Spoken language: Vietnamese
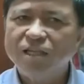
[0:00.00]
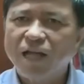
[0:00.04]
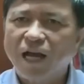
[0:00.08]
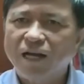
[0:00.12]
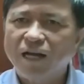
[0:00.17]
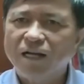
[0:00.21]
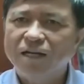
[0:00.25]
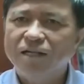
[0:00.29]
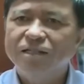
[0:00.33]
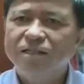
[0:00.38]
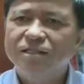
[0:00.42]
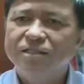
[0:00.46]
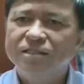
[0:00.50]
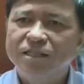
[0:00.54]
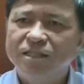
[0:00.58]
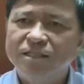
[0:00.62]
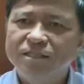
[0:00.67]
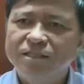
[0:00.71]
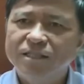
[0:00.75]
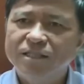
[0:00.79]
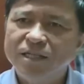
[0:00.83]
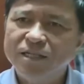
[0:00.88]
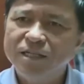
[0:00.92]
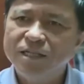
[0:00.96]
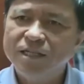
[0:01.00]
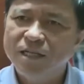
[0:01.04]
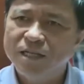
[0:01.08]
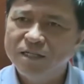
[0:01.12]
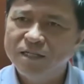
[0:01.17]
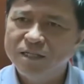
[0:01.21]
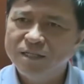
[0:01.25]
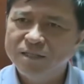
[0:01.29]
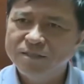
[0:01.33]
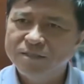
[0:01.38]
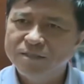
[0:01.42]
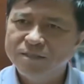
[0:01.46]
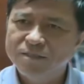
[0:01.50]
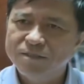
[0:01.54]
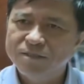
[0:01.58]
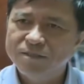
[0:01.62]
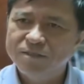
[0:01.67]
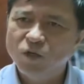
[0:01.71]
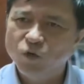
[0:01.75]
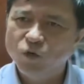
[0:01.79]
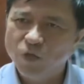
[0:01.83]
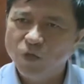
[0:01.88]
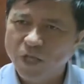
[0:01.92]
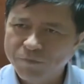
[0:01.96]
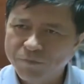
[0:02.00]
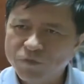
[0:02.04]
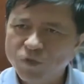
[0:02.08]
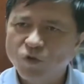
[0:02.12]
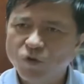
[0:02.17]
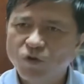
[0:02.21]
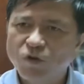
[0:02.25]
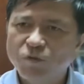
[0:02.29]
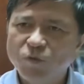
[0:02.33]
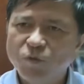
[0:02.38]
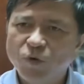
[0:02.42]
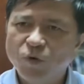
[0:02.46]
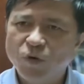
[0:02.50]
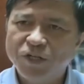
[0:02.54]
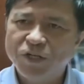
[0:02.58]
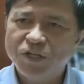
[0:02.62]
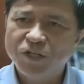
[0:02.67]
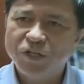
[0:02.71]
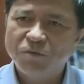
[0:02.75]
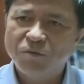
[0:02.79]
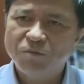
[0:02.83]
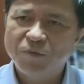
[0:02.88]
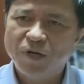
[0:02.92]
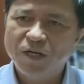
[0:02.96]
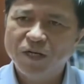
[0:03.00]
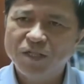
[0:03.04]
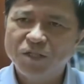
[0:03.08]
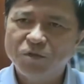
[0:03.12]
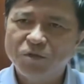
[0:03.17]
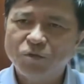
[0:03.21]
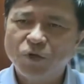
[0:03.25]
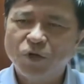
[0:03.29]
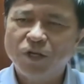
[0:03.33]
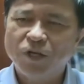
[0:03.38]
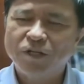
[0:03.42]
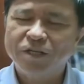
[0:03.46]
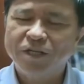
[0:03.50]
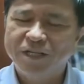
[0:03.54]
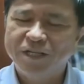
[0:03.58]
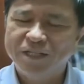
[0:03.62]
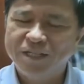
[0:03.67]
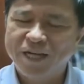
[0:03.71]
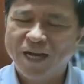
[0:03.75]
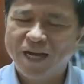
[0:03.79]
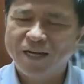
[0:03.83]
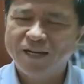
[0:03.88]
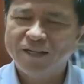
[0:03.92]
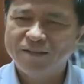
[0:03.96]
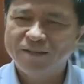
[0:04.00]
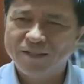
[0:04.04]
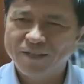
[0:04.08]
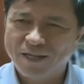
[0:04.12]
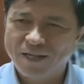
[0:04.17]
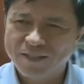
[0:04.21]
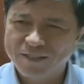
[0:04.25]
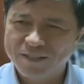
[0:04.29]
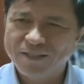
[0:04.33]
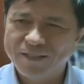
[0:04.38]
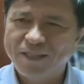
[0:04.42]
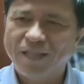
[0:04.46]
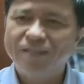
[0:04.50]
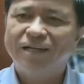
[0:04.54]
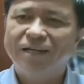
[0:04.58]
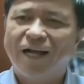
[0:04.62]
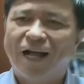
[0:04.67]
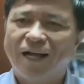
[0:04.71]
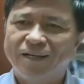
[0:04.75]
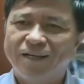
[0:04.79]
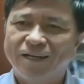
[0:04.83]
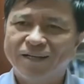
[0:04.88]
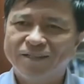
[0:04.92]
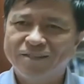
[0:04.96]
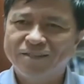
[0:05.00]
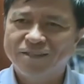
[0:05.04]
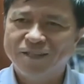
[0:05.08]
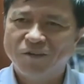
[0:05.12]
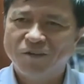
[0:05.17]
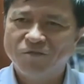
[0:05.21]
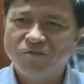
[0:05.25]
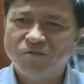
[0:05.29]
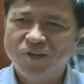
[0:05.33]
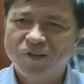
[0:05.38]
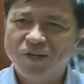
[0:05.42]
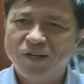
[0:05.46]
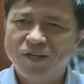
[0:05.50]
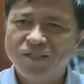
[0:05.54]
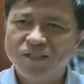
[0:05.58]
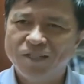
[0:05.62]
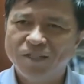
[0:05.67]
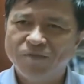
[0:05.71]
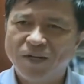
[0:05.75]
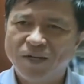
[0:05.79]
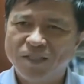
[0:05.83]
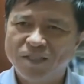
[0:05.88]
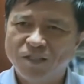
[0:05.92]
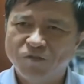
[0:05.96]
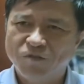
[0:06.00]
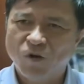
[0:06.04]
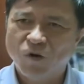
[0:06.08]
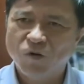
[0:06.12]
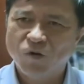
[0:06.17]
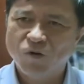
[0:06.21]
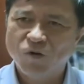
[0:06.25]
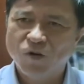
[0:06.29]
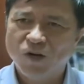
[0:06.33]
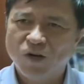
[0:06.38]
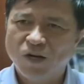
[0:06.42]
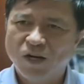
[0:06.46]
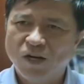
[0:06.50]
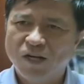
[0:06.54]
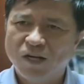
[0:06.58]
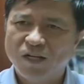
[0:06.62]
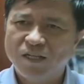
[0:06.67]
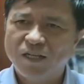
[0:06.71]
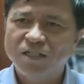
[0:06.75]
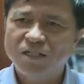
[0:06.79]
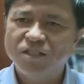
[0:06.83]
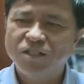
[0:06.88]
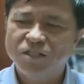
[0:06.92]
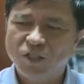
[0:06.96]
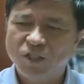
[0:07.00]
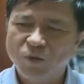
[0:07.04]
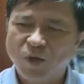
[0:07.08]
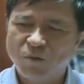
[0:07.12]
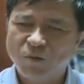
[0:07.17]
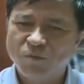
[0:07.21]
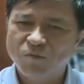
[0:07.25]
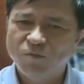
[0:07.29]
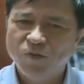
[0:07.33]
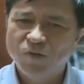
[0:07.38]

thần những cái ưu điểm của mô hình trường học mới thì chúng tôi đã triển khai đến gần như tất cả các trường học ở địa bàn thành phố, ở các trường tiểu học.